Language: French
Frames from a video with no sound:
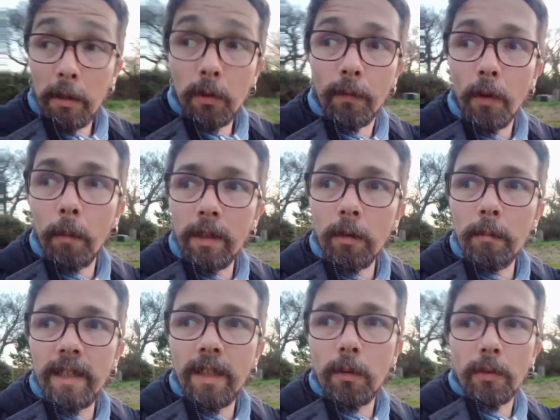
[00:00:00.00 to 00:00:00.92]
que formé dans le
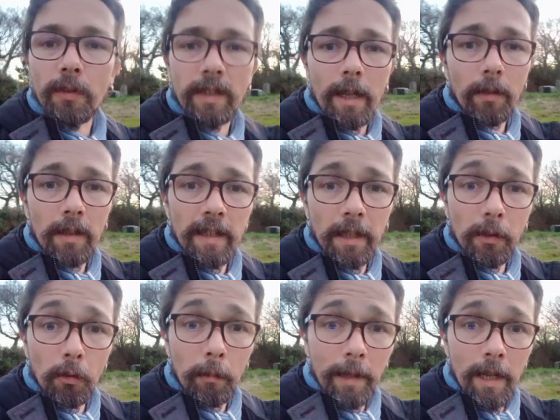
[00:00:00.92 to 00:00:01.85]
médico-social dans les années
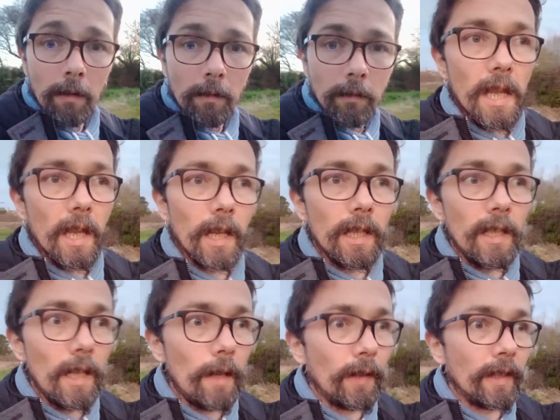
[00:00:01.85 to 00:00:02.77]
2000,
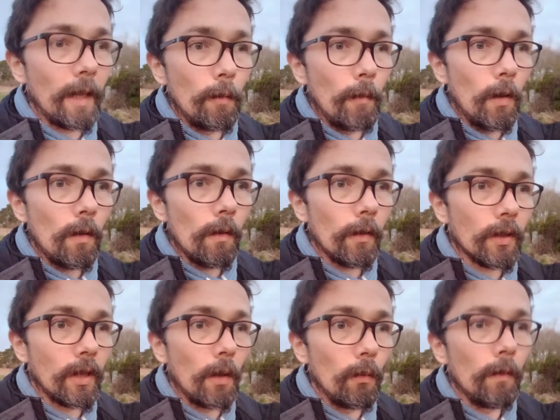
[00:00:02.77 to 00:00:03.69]
inévitablement,
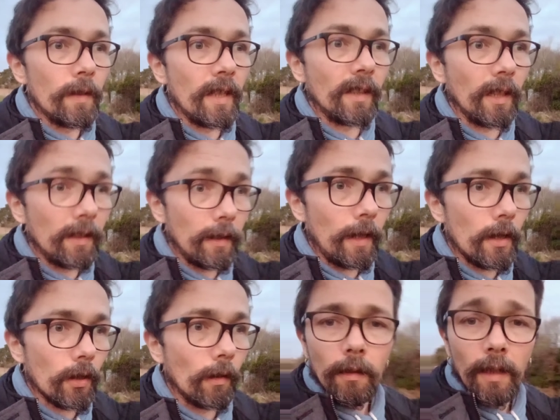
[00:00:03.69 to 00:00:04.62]
j'ai eu cet
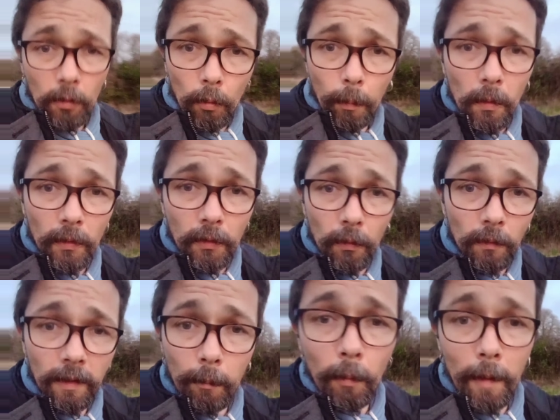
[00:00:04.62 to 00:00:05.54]
héritage. La compréhension
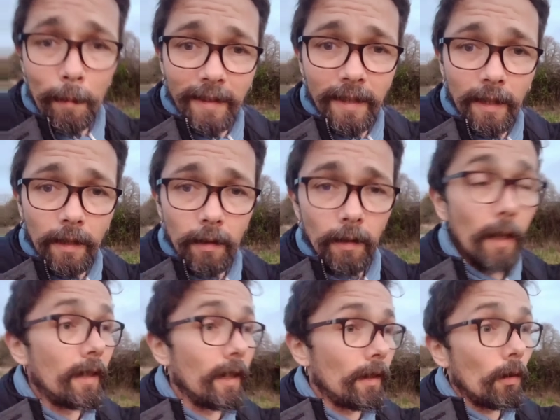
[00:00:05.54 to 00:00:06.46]
des problématiques
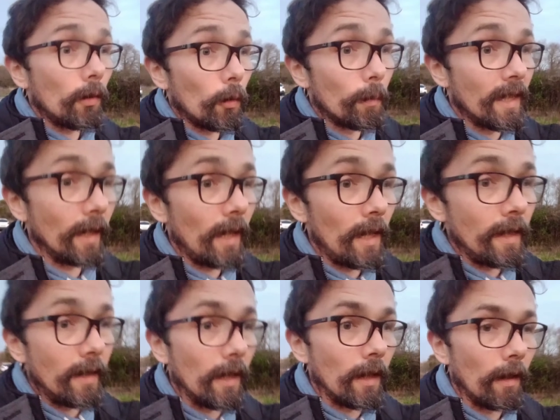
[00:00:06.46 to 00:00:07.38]
était d'ordre
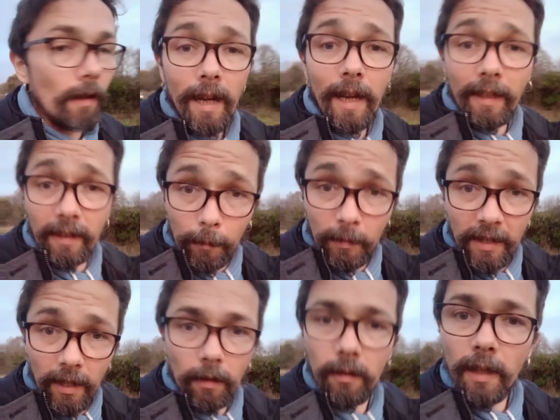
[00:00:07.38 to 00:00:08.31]
psychanalytique. La
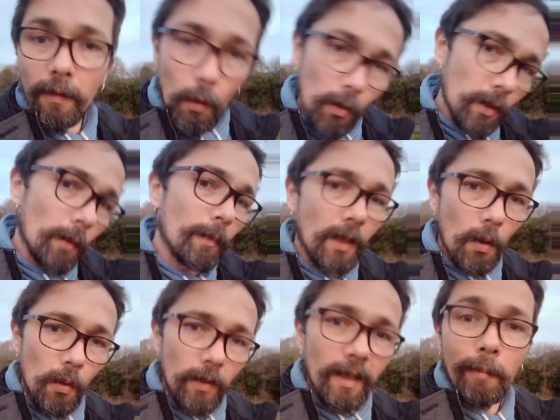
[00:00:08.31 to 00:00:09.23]
triptyque, névrose,
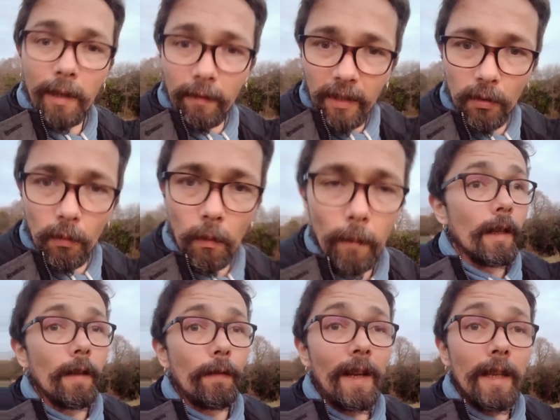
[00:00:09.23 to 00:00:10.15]
psychose, perversion.
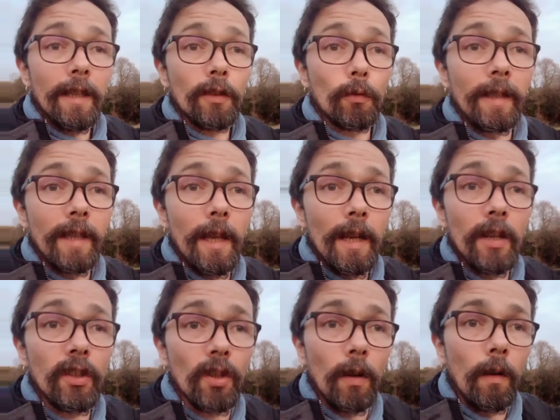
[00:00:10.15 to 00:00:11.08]
Il fallait soigner les
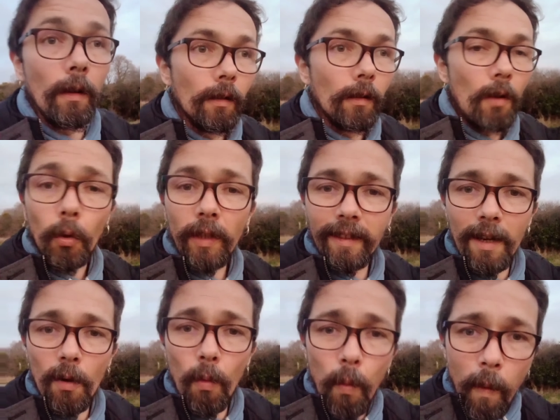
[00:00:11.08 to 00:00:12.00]
gens. On
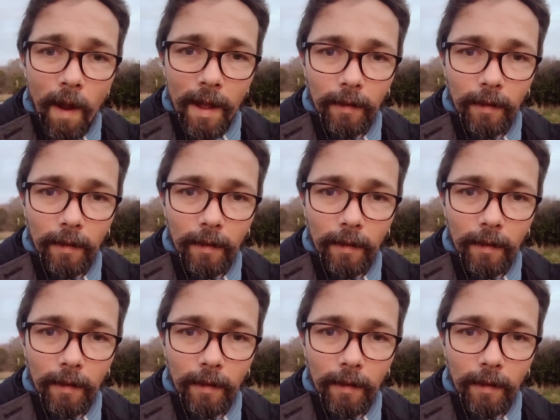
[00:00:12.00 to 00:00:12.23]
était loin